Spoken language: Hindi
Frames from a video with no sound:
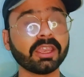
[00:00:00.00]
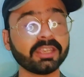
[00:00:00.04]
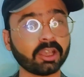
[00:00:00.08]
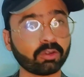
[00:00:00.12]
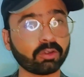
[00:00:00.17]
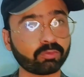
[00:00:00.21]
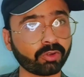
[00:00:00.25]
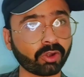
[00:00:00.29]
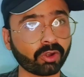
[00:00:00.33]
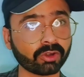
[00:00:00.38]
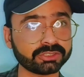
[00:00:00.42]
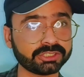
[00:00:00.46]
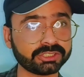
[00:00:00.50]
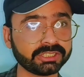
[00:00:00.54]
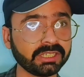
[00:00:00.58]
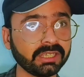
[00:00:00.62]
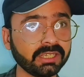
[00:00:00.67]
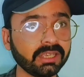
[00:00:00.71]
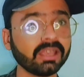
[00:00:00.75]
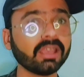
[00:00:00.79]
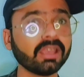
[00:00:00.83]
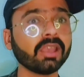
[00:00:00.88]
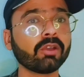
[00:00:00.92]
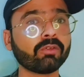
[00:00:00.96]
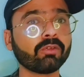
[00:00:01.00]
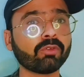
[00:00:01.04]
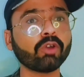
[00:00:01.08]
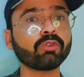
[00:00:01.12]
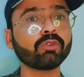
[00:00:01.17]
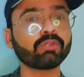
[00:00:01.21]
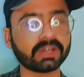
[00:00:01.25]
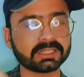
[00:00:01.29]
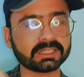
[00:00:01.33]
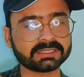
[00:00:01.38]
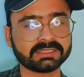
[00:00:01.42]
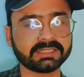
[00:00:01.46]
या फौजी वो
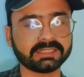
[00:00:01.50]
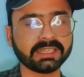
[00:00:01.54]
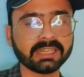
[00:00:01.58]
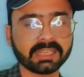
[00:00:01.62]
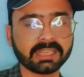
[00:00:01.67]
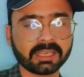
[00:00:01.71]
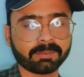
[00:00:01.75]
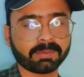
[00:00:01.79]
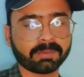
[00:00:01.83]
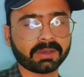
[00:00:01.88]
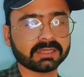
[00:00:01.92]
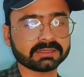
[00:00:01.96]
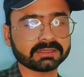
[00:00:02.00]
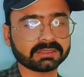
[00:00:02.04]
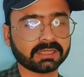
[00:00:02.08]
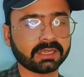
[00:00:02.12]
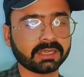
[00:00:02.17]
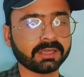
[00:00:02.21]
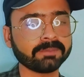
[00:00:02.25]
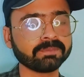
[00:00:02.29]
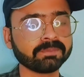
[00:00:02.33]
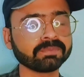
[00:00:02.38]
फ़लस्तीन के पास हैं